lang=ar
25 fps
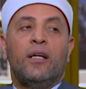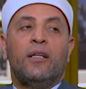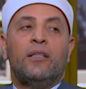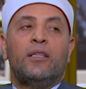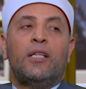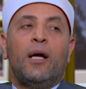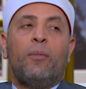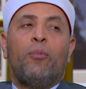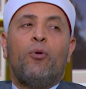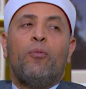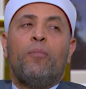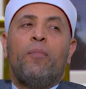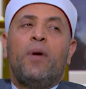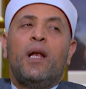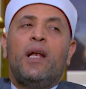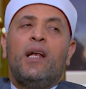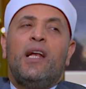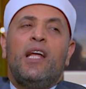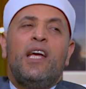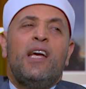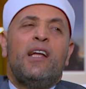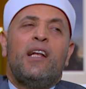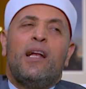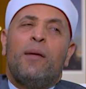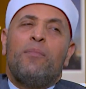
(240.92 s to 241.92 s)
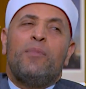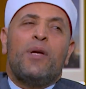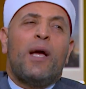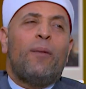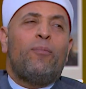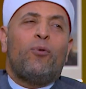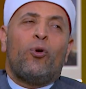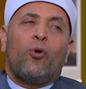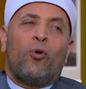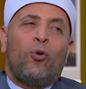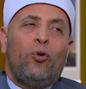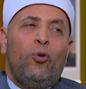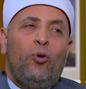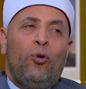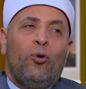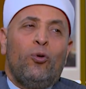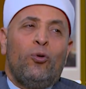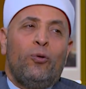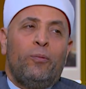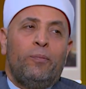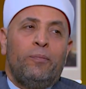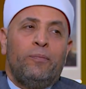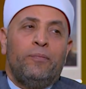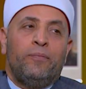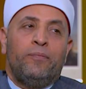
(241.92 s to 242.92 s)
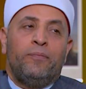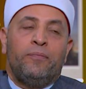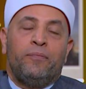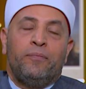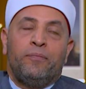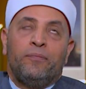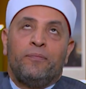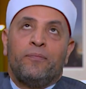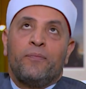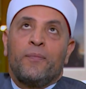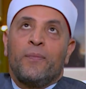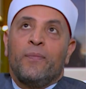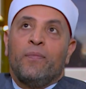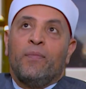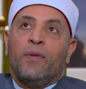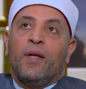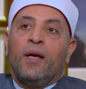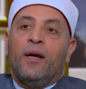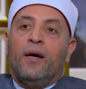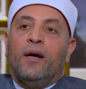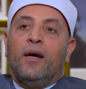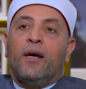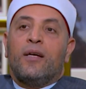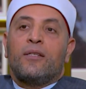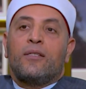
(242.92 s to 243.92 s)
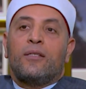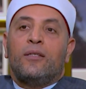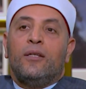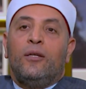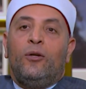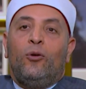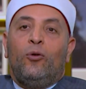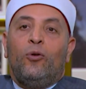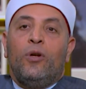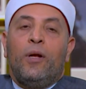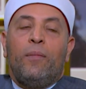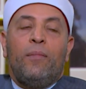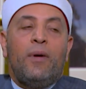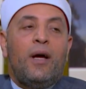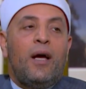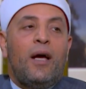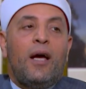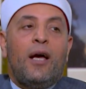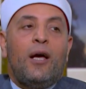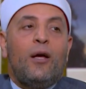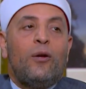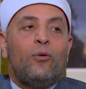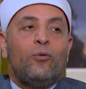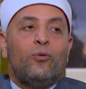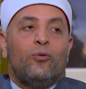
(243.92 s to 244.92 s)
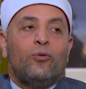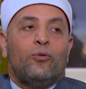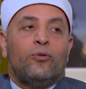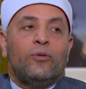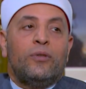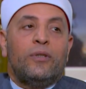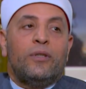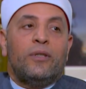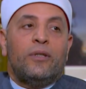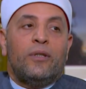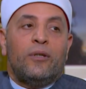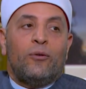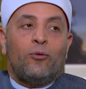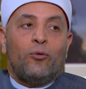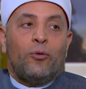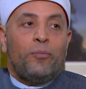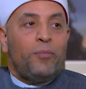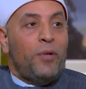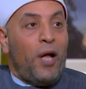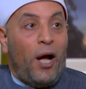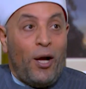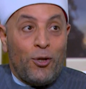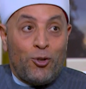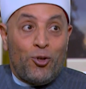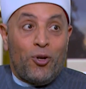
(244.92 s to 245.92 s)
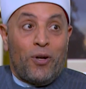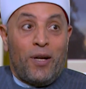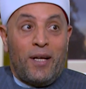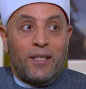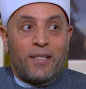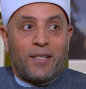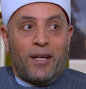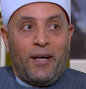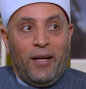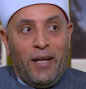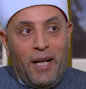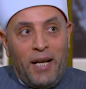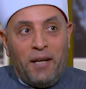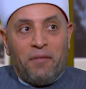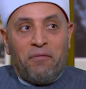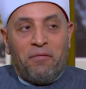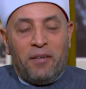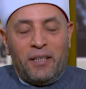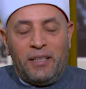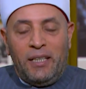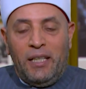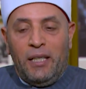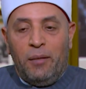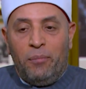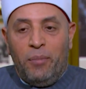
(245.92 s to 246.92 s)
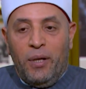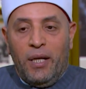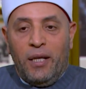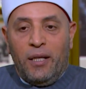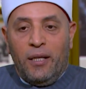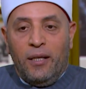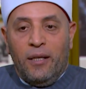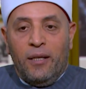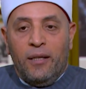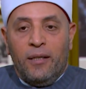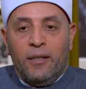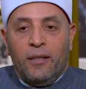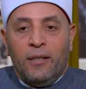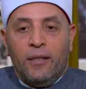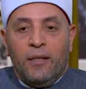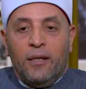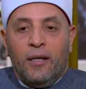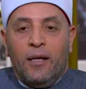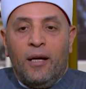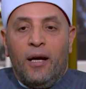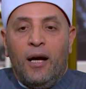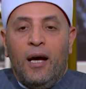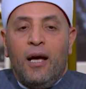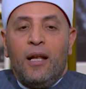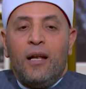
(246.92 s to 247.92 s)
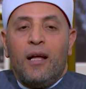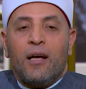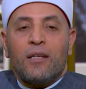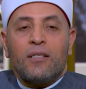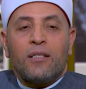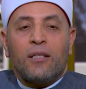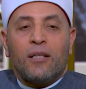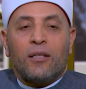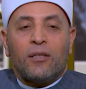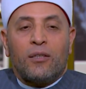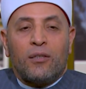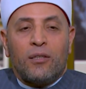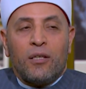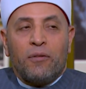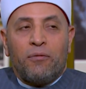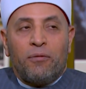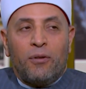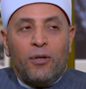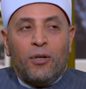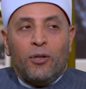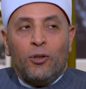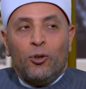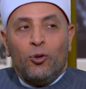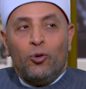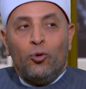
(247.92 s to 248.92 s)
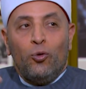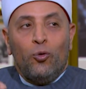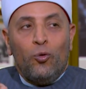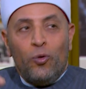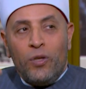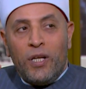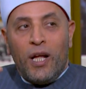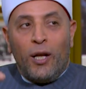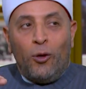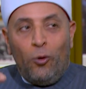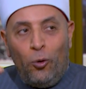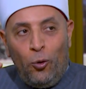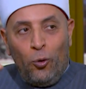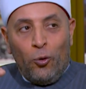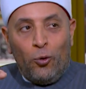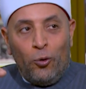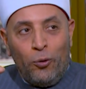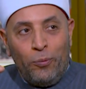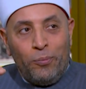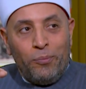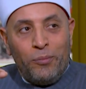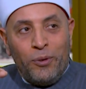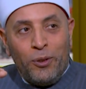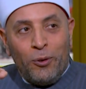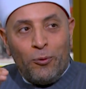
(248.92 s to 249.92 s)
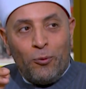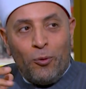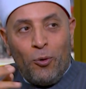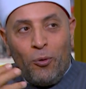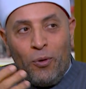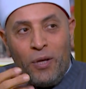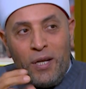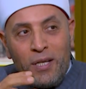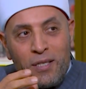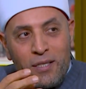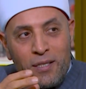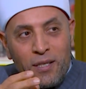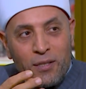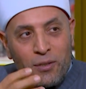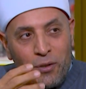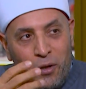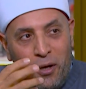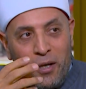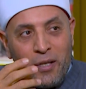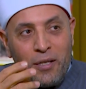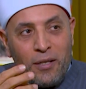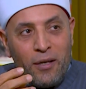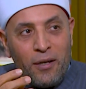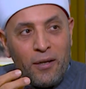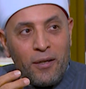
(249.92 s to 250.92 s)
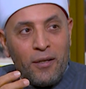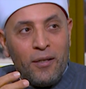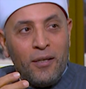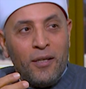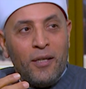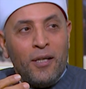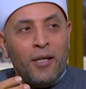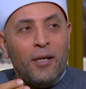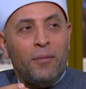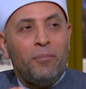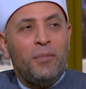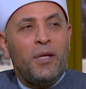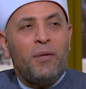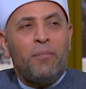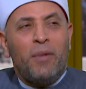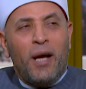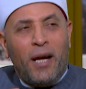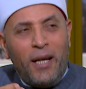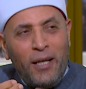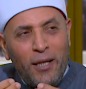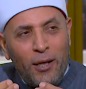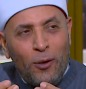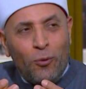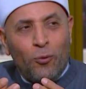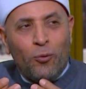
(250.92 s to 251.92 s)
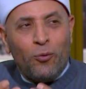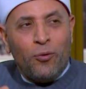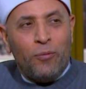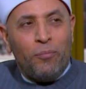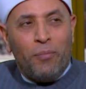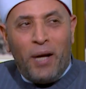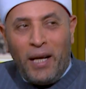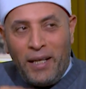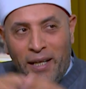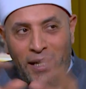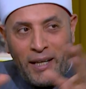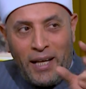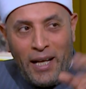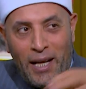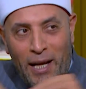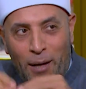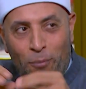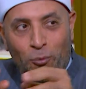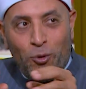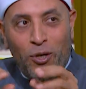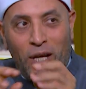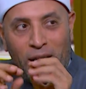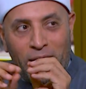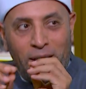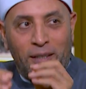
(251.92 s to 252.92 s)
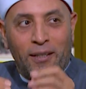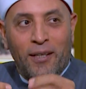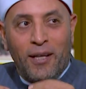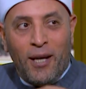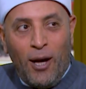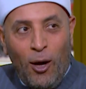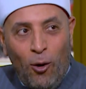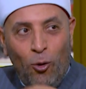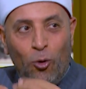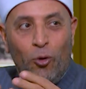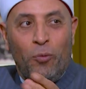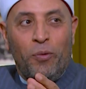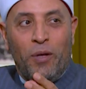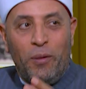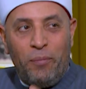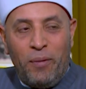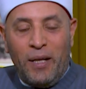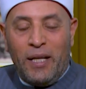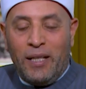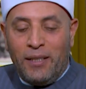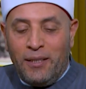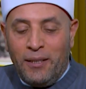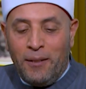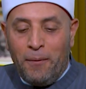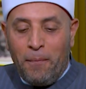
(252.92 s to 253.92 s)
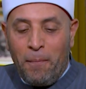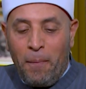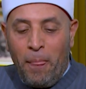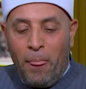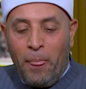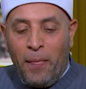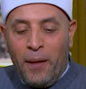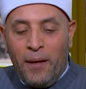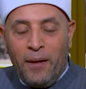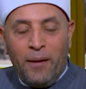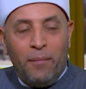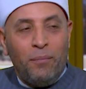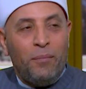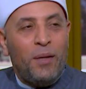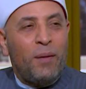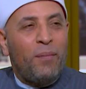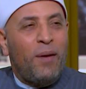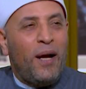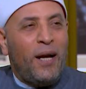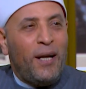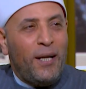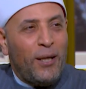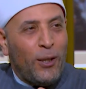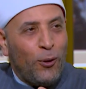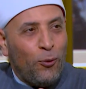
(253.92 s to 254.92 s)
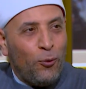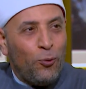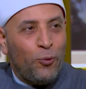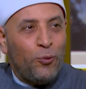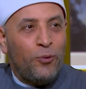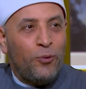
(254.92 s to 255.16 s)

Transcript: طب أمال ليه لم يبلغ الحلم أصل العلماء قالوا أه، وابن حجر العسقلاني في فتح الباري قال أصل الطفل دون الحلم هو لسه صغير بيبقى حلو معنى كلامه يعني أقوله بالبلدي بيبقى حلو